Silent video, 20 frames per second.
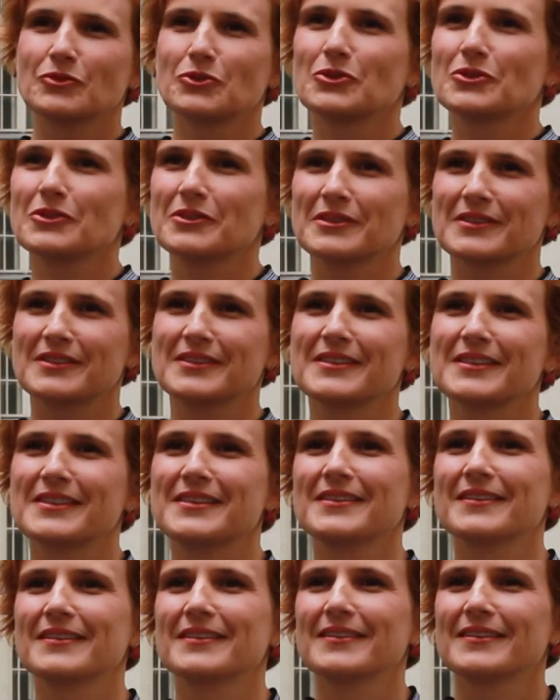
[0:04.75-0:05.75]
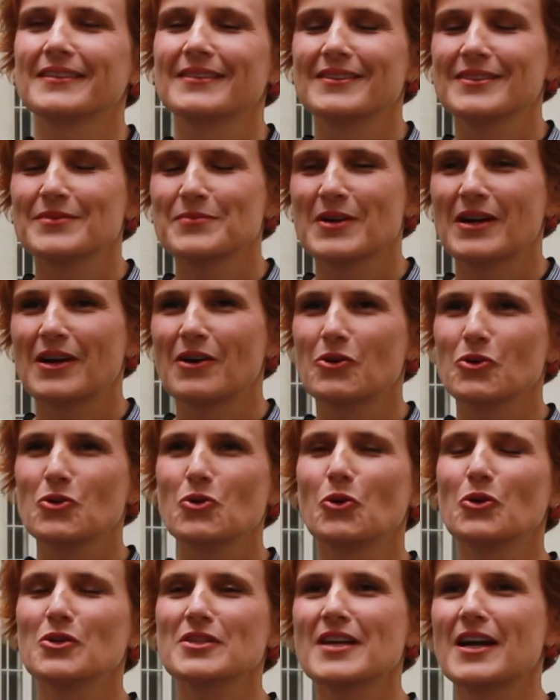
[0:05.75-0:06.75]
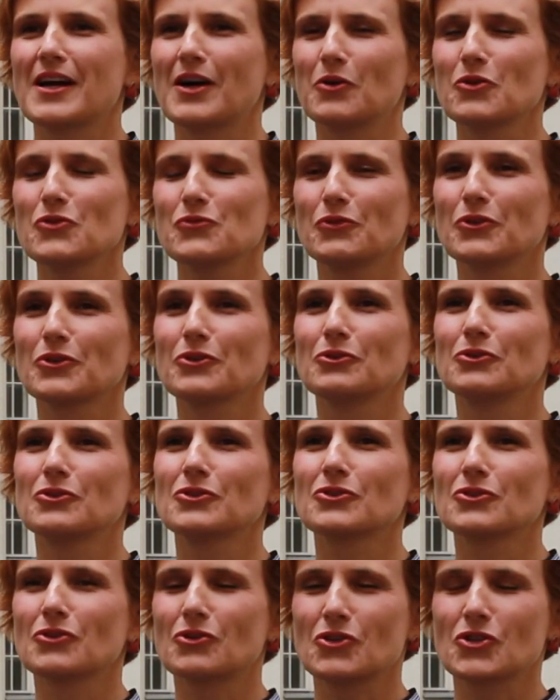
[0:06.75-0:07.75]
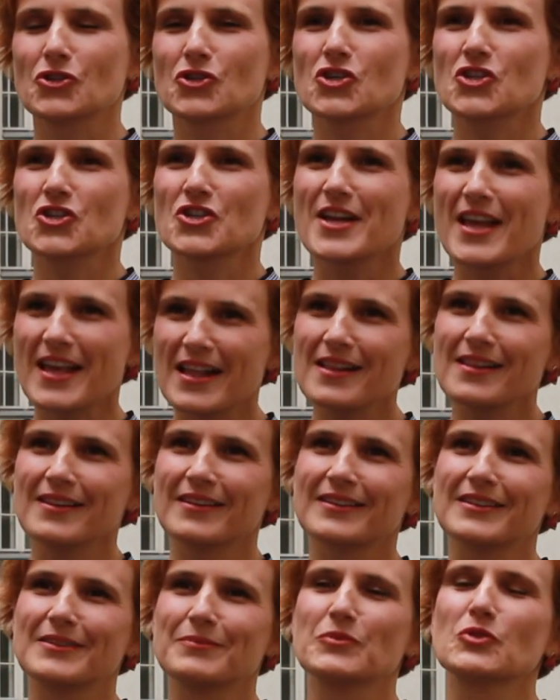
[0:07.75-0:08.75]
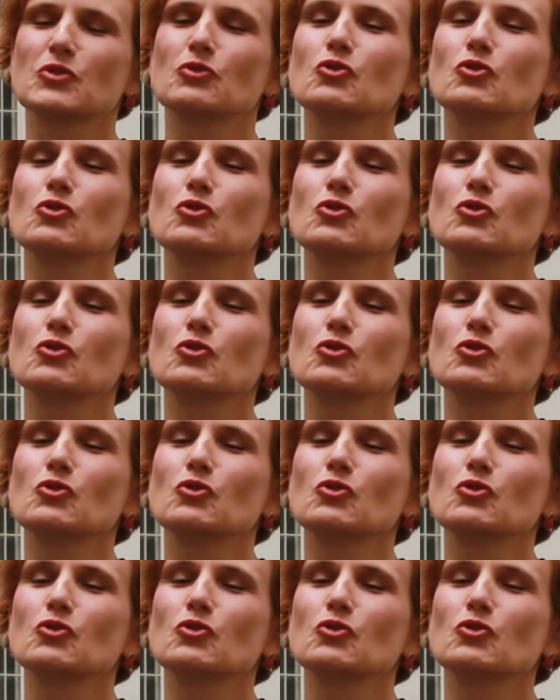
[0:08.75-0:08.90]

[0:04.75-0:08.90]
wo sich äh, immer auch große Herausforderungen noch schnell ähm,